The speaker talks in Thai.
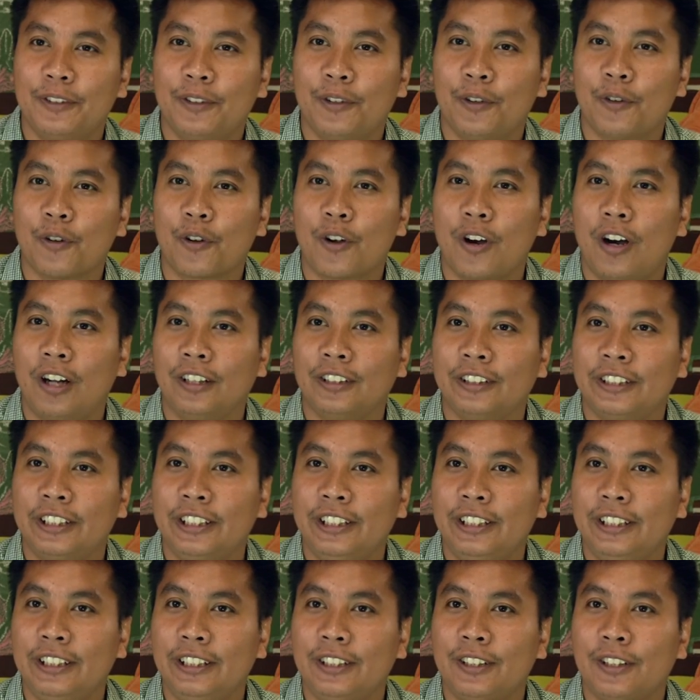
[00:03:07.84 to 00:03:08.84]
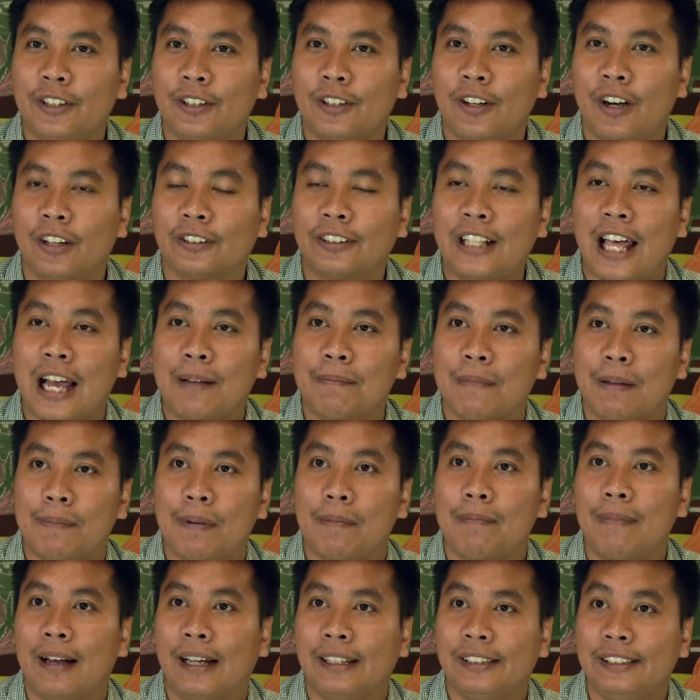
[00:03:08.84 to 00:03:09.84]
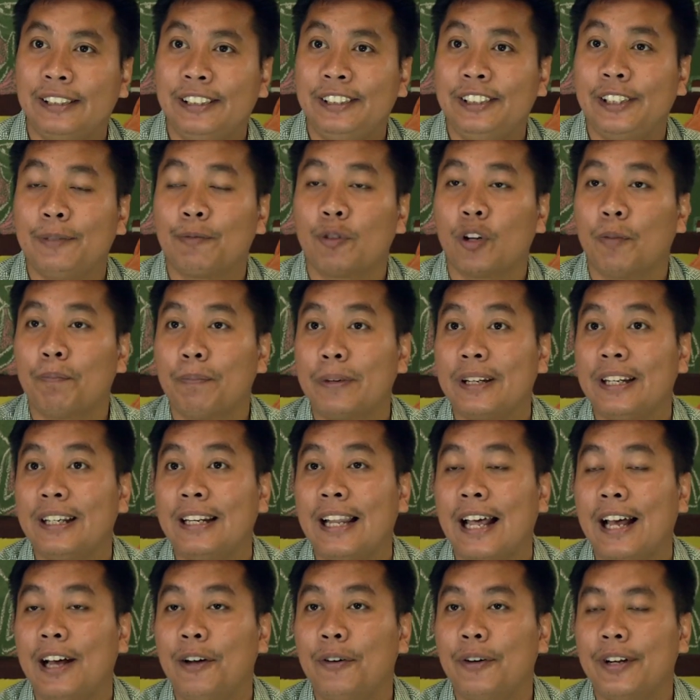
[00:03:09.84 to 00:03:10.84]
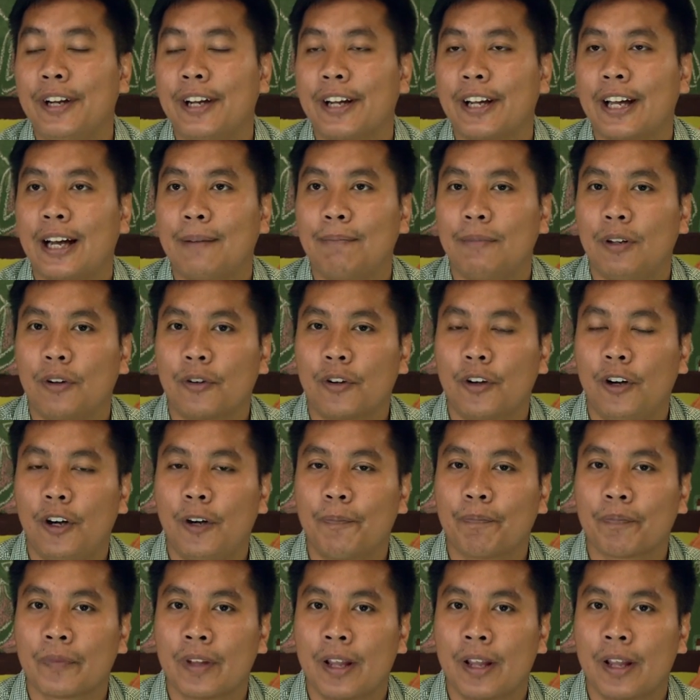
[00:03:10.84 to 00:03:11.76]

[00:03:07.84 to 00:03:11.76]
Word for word: องค์กรที่ก่อตั้งมาประมาณ 20 กว่าปีแล้วนะครับ แล้วก็